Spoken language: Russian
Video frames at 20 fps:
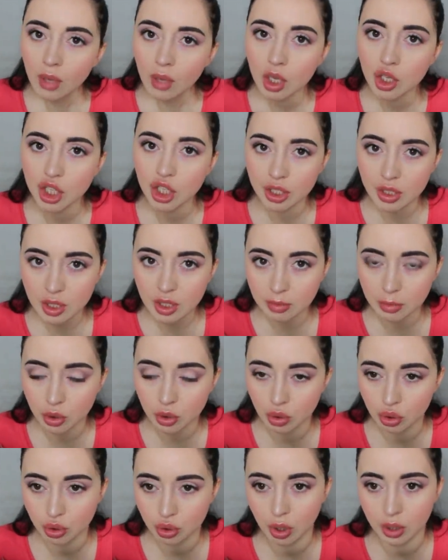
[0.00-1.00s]
Сейчас я
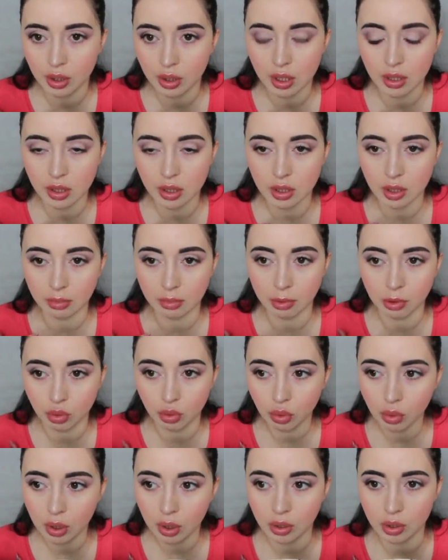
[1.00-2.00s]
смотрю, что одна из этих
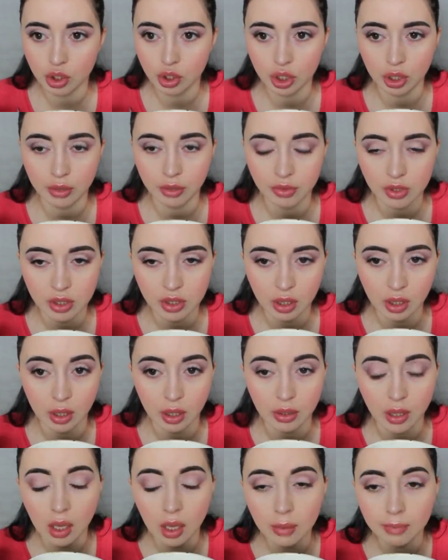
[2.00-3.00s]
подруг начала вести
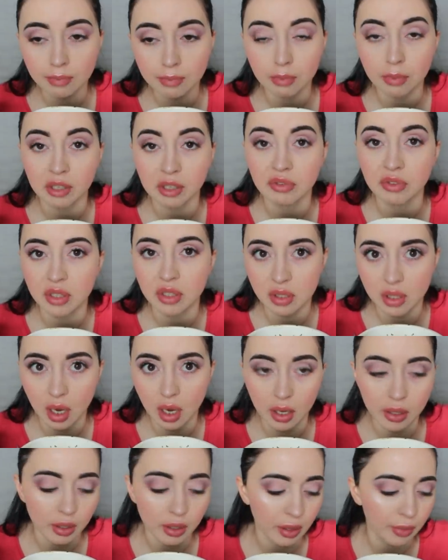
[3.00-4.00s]
канал про
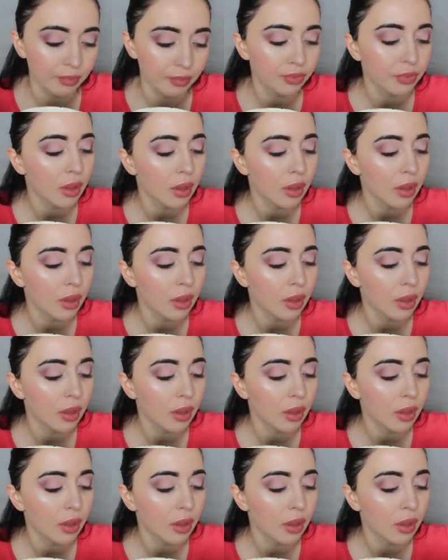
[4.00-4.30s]
вязание.